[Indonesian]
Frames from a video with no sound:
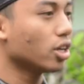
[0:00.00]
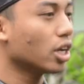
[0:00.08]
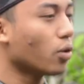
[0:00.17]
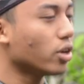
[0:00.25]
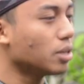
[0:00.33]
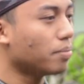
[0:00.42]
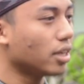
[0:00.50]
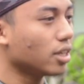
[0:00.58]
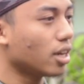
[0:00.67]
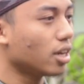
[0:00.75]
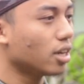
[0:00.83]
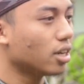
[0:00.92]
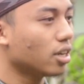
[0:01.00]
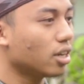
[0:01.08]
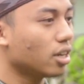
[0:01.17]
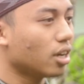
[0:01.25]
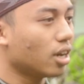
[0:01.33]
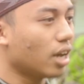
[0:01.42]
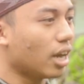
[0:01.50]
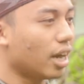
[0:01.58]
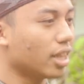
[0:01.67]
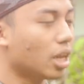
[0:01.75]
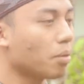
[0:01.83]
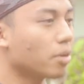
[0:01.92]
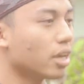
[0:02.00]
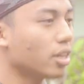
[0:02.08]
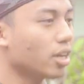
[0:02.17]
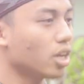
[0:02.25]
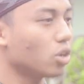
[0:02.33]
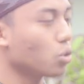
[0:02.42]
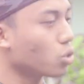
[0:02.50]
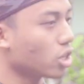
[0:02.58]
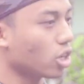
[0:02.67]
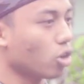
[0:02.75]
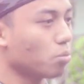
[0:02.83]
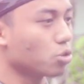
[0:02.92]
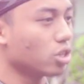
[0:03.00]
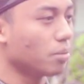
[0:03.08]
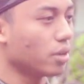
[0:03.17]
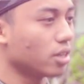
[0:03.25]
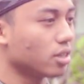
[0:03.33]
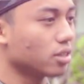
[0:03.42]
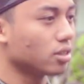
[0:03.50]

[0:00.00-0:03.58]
dari kewajibannya adalah memperhatikan urusan kaum muslimin.